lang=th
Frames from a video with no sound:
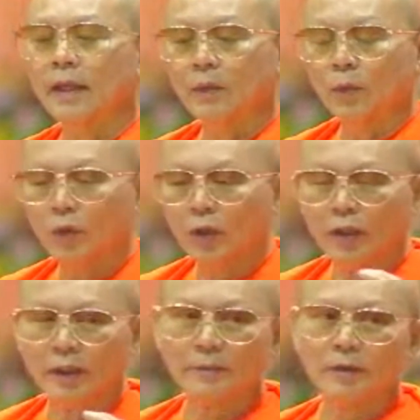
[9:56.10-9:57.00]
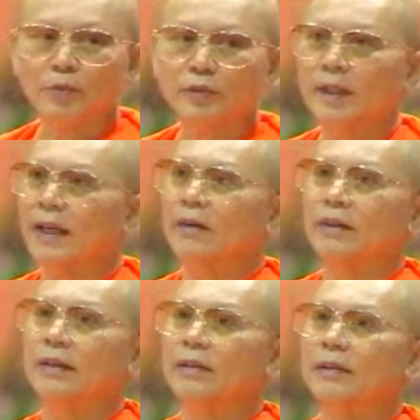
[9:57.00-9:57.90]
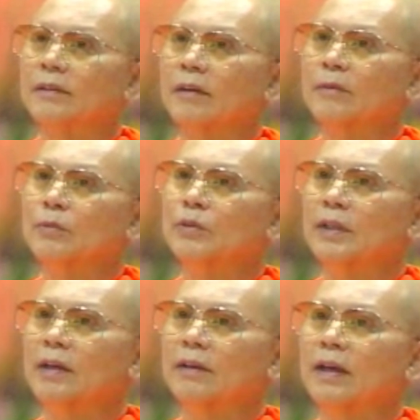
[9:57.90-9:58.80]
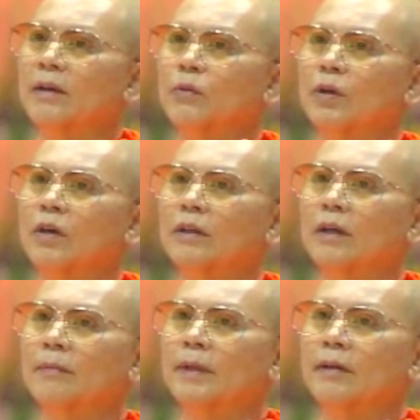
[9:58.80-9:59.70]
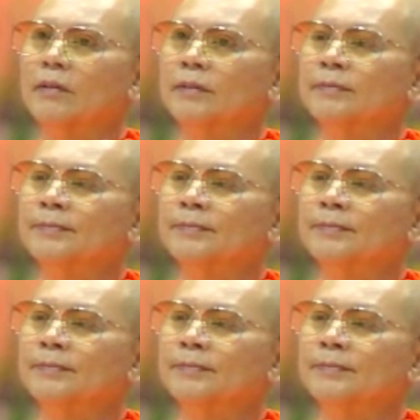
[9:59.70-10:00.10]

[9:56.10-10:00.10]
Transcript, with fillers: แต่หัวข้อธรรมของพระเจ้าเนี่ยความรู้พระเจ้าแค่หัวข้อธรรมเดียว